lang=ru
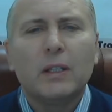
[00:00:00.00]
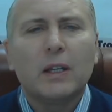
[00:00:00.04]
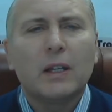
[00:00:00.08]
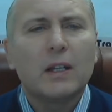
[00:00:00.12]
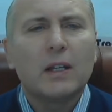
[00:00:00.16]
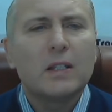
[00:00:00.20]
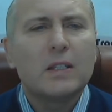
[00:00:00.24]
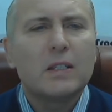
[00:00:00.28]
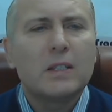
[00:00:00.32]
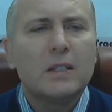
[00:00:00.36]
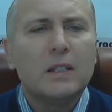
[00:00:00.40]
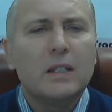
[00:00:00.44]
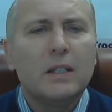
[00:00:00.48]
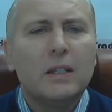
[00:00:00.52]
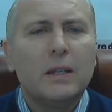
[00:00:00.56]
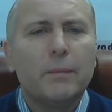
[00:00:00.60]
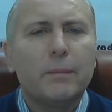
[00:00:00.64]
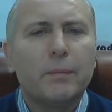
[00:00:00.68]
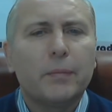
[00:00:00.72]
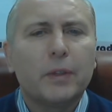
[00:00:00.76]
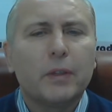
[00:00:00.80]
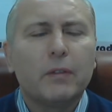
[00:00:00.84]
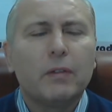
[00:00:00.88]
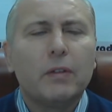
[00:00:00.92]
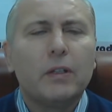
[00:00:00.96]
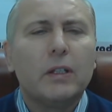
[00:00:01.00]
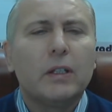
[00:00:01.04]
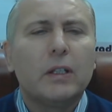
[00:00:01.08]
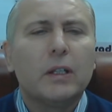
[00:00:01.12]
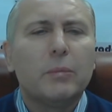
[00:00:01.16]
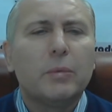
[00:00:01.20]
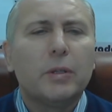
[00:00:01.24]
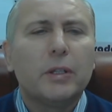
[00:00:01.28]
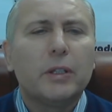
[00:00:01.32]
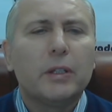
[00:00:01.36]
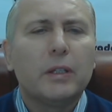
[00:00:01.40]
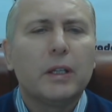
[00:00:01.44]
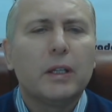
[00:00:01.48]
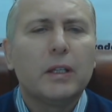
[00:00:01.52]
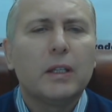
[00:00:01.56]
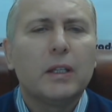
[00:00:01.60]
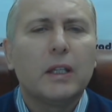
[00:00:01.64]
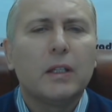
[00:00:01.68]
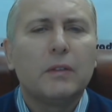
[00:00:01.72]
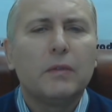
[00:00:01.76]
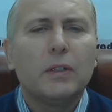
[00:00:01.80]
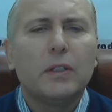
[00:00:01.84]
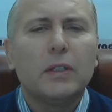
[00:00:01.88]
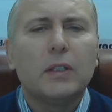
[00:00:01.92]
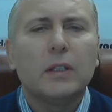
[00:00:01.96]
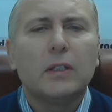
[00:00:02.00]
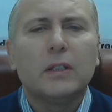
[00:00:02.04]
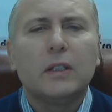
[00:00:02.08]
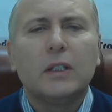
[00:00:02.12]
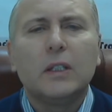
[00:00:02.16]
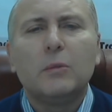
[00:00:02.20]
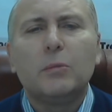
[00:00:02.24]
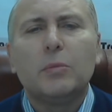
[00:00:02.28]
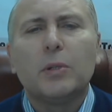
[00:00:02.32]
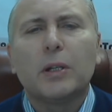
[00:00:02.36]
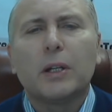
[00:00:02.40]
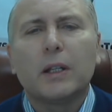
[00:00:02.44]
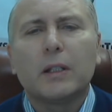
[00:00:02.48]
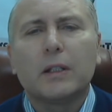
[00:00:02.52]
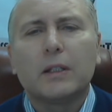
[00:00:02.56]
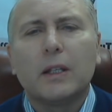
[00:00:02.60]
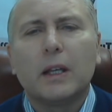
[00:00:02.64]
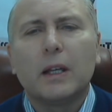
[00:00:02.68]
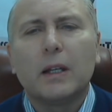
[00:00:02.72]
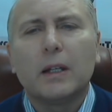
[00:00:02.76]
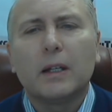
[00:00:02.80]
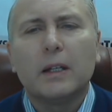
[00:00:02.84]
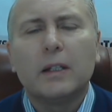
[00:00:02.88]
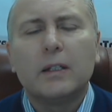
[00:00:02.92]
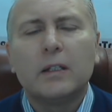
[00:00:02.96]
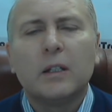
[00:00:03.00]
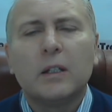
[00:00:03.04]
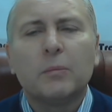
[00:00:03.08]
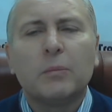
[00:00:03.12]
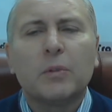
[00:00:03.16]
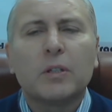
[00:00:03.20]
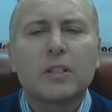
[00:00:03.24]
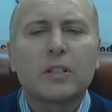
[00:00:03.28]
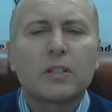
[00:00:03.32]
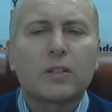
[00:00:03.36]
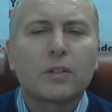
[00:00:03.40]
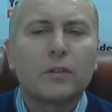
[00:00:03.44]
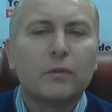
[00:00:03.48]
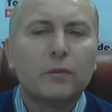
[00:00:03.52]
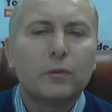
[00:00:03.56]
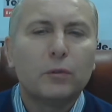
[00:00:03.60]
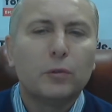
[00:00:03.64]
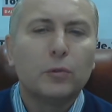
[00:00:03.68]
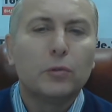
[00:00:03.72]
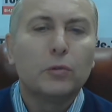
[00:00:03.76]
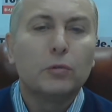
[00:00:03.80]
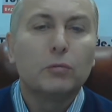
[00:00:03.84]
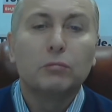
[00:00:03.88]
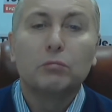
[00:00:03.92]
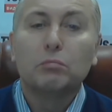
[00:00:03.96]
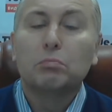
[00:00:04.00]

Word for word: России Великобритания ответит кибератакой на Москву.